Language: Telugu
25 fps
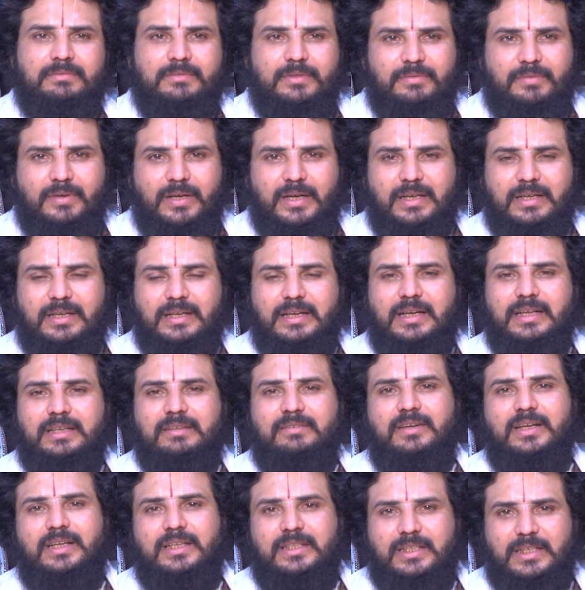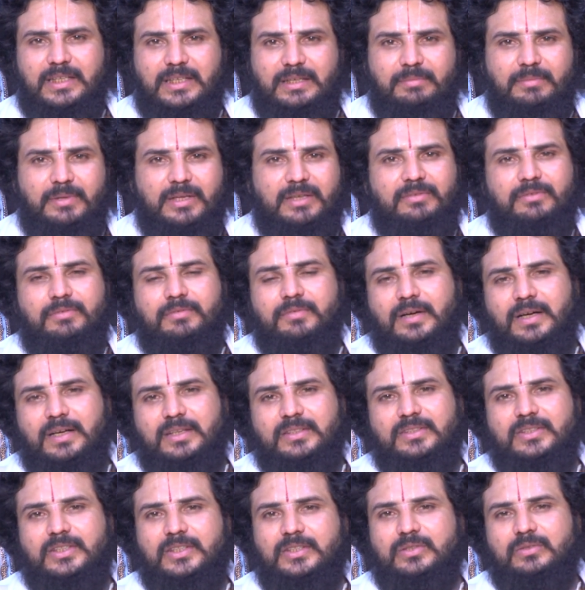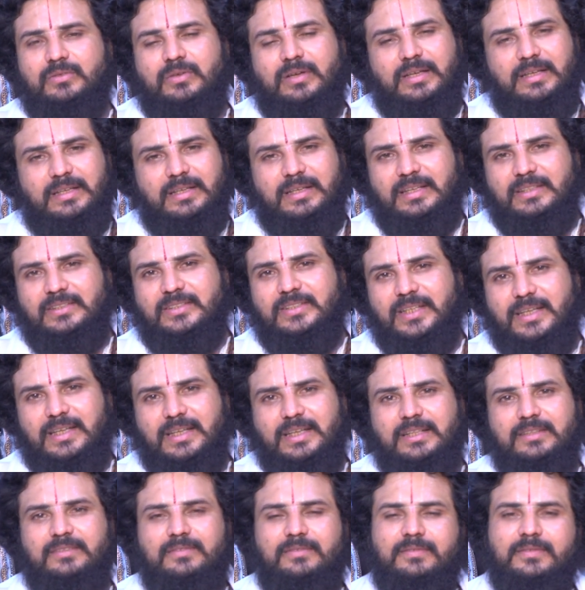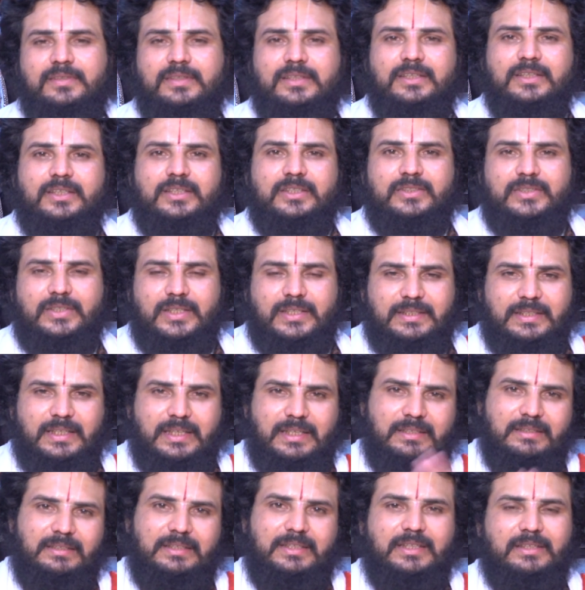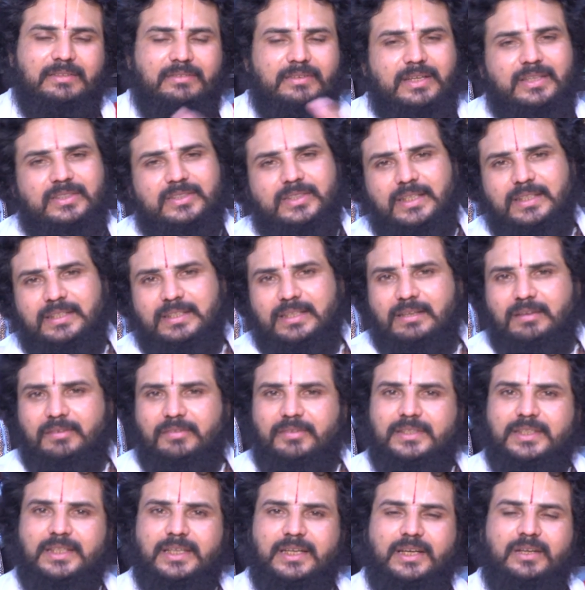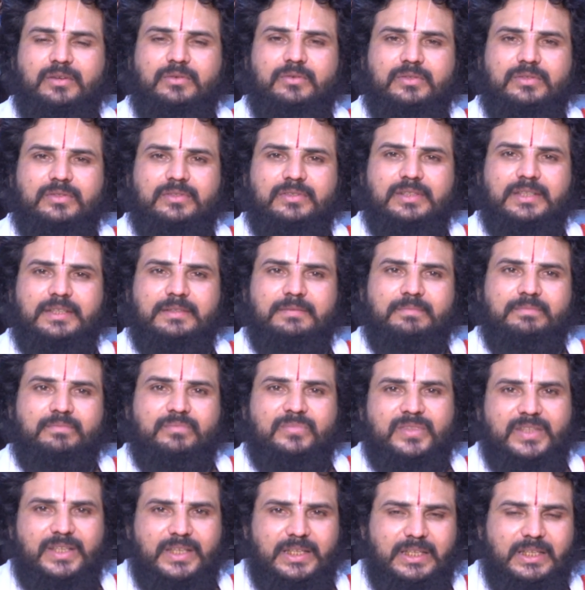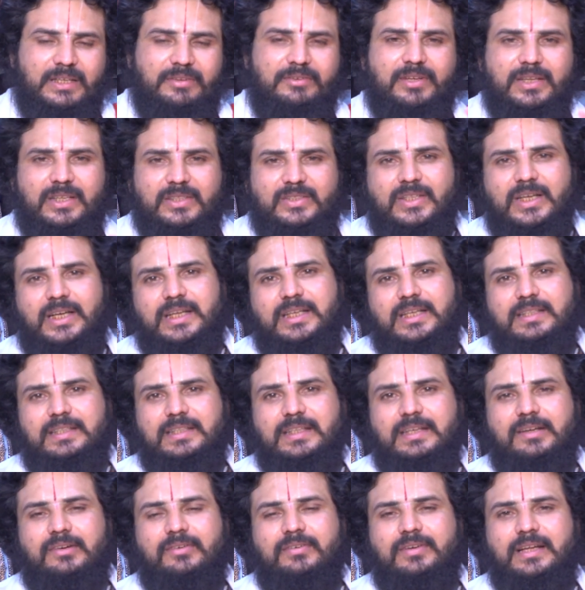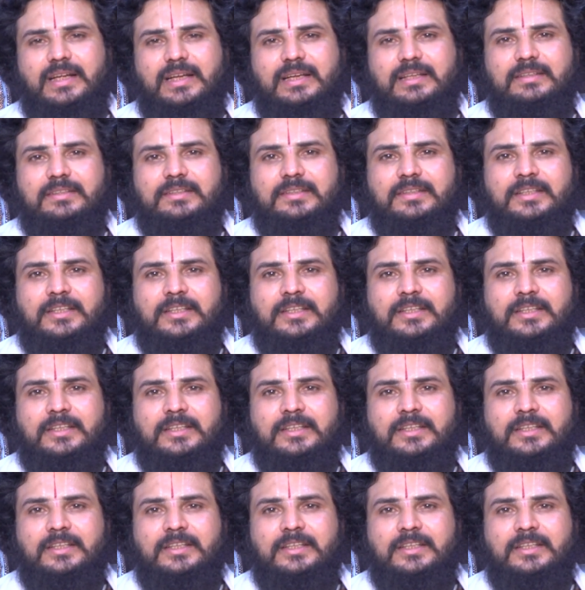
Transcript: వివాహం కాని వారికి మరి వివాహం చేసుకోవాలన్నా జరగదు సంతానం లేని వారి సంతానం అయితే కలుగుతుంది ఏదేమైనా జాగ్రత్తగా ఉండాలి